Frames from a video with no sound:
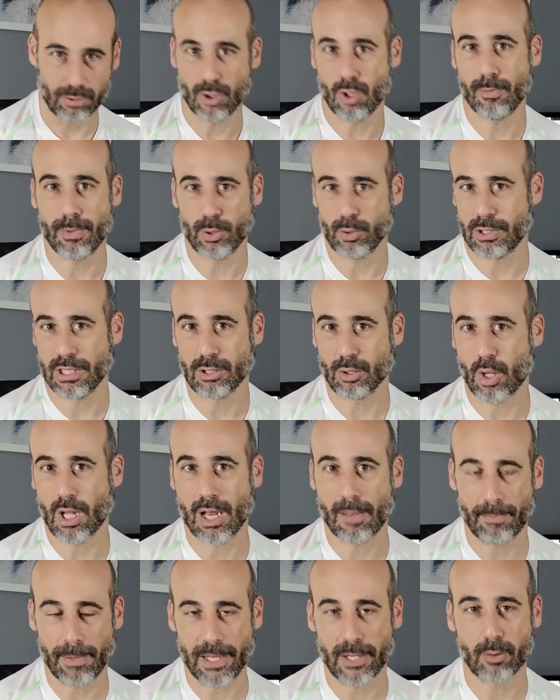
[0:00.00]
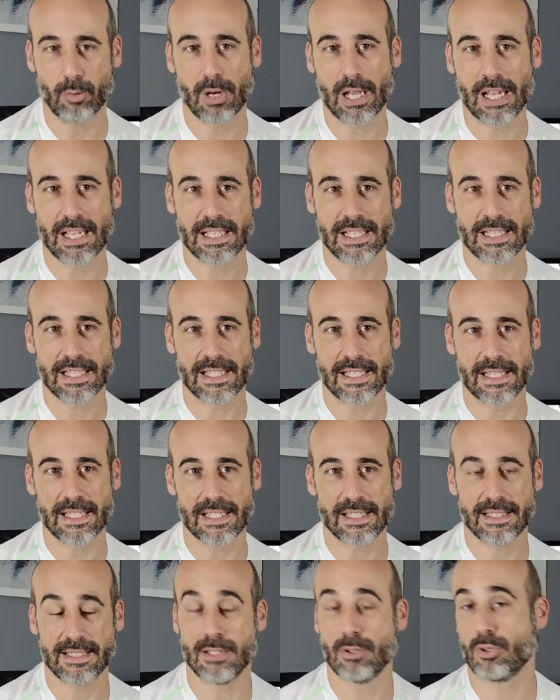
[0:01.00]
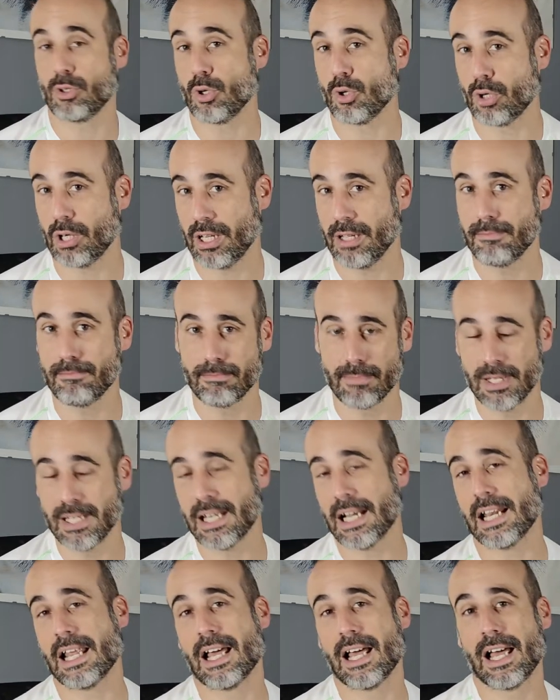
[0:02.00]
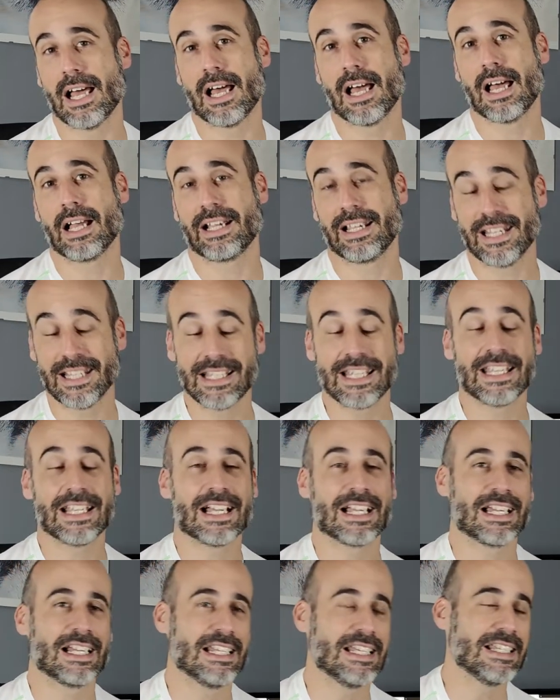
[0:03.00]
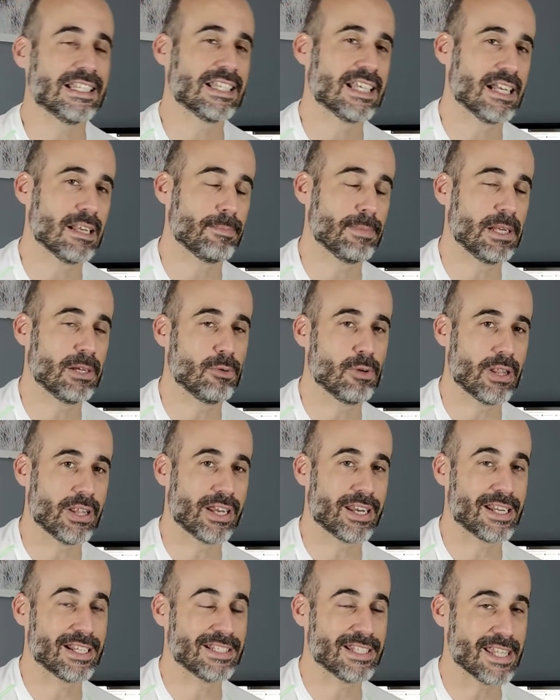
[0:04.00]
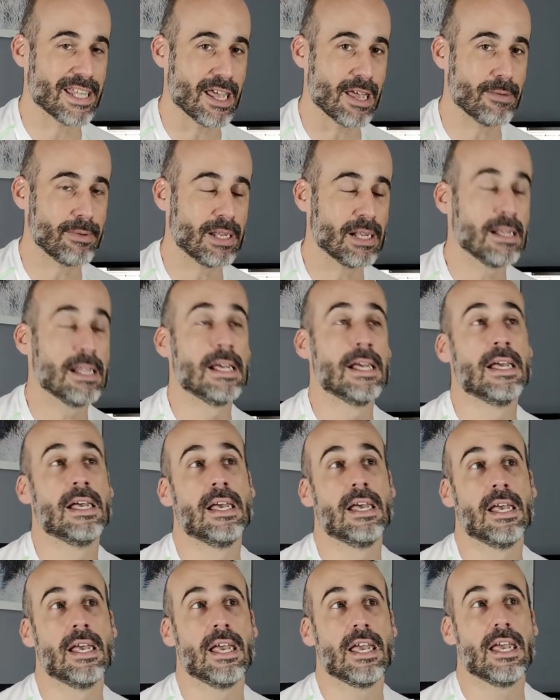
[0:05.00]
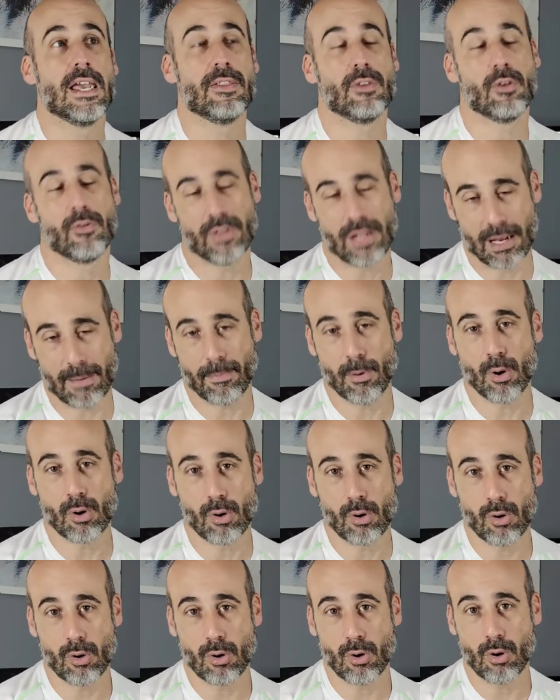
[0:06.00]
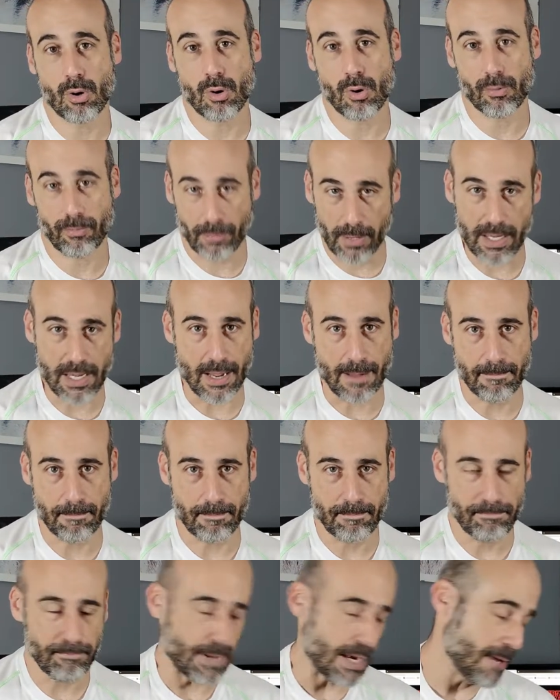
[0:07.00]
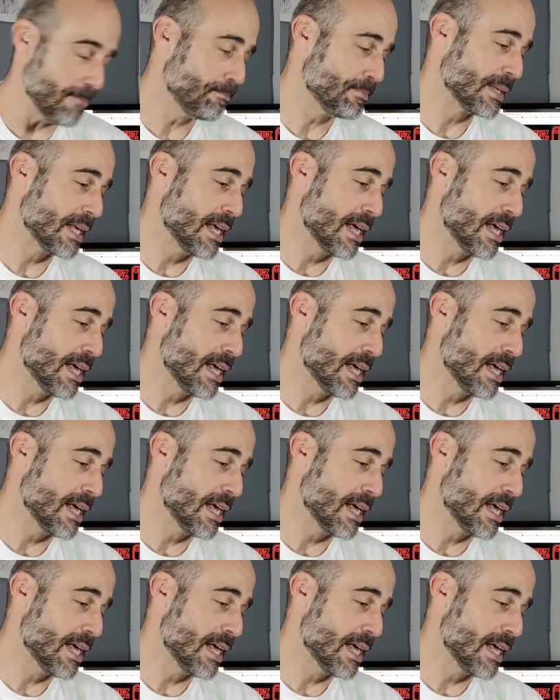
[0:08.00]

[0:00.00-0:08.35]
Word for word: no me gustan todas las películas. Y eh, si no te lo crees, mira la crítica que le hice a la película de Resident Evil, eh, donde la pongo fina, ¿vale?